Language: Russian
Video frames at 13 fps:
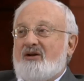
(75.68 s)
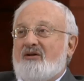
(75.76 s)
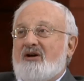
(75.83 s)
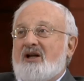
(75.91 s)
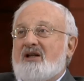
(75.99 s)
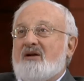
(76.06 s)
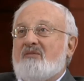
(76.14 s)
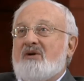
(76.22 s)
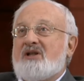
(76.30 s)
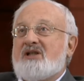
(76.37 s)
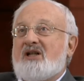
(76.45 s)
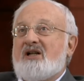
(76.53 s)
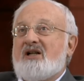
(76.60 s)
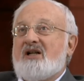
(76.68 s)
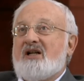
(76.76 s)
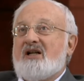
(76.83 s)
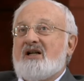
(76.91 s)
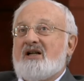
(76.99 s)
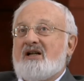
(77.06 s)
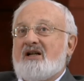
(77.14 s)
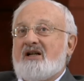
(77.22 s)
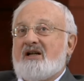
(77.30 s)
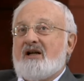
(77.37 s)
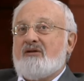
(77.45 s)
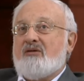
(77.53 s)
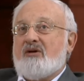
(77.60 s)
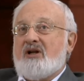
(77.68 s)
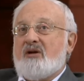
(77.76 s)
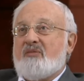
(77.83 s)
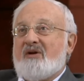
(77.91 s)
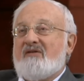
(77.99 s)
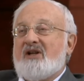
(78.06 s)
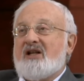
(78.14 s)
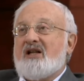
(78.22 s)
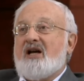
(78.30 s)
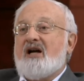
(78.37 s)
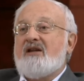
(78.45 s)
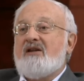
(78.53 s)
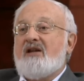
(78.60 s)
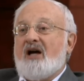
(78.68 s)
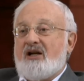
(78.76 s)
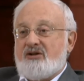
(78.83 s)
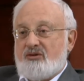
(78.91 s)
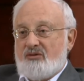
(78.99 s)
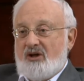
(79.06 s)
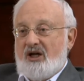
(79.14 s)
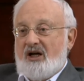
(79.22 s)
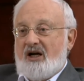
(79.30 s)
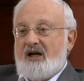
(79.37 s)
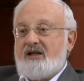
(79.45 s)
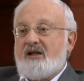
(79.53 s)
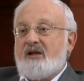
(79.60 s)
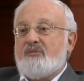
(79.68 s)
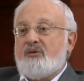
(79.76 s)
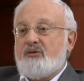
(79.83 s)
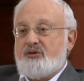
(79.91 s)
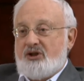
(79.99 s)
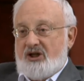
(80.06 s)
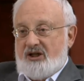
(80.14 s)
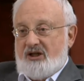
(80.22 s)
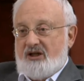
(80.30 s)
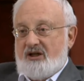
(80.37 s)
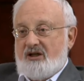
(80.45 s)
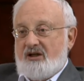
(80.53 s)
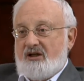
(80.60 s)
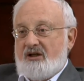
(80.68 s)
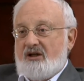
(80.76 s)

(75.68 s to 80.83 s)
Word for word: то это мысль, э, которая направлена на отдачу, а не на получение.